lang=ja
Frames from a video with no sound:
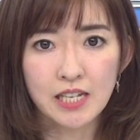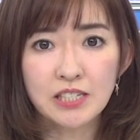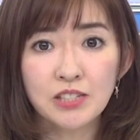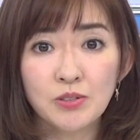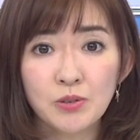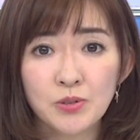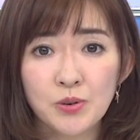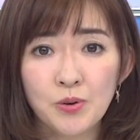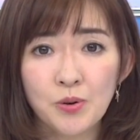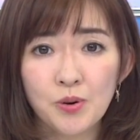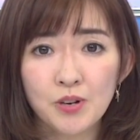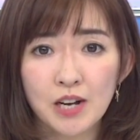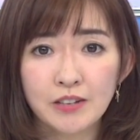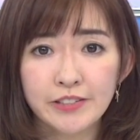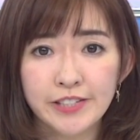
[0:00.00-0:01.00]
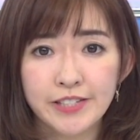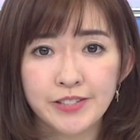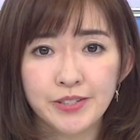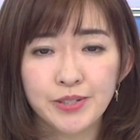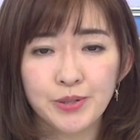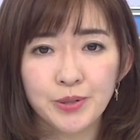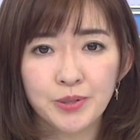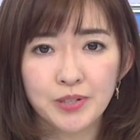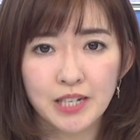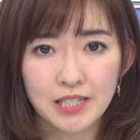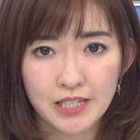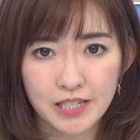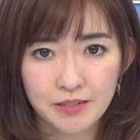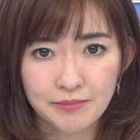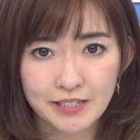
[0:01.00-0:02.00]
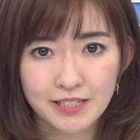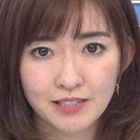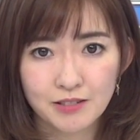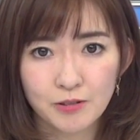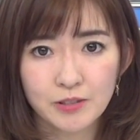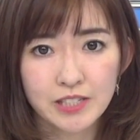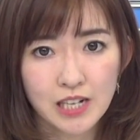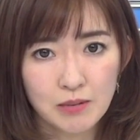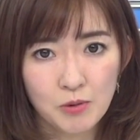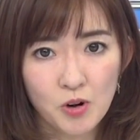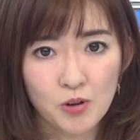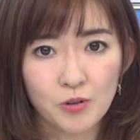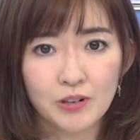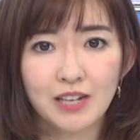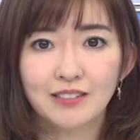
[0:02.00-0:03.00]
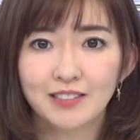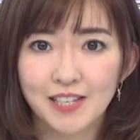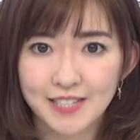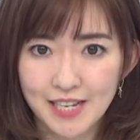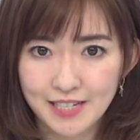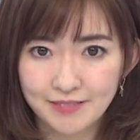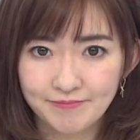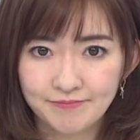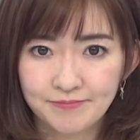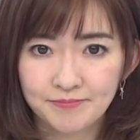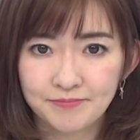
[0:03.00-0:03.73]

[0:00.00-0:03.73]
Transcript: 最新の情報を確認することができますこちらもご覧ください